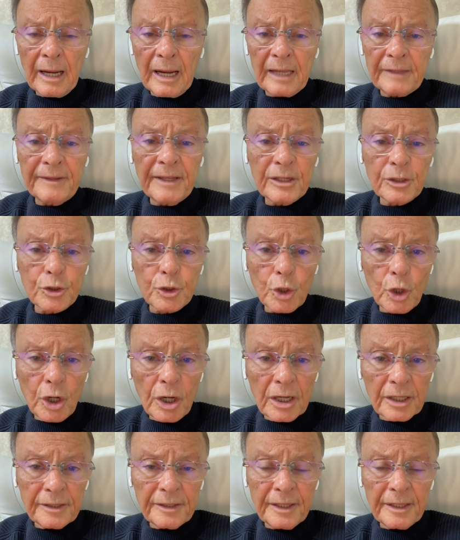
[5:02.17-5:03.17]
a
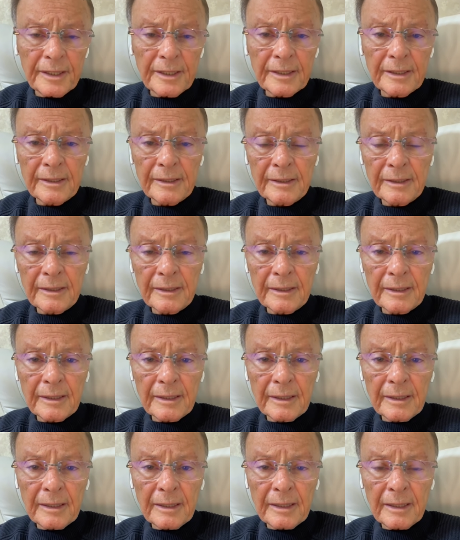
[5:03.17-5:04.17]
desordem,
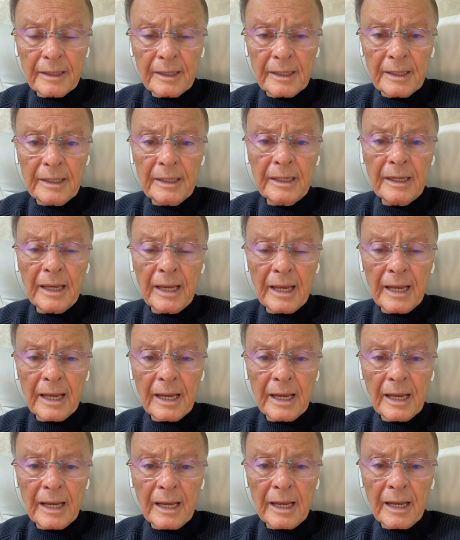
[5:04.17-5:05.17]
que
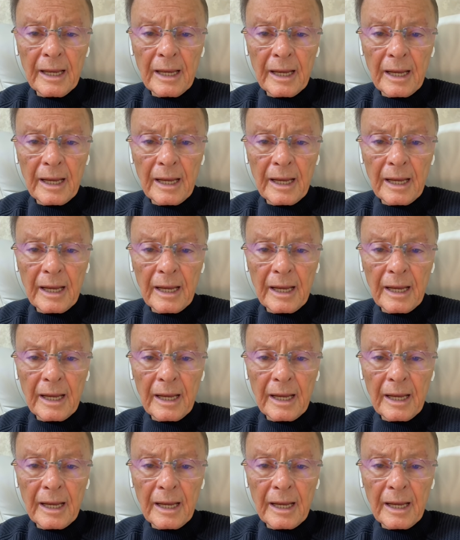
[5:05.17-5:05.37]
é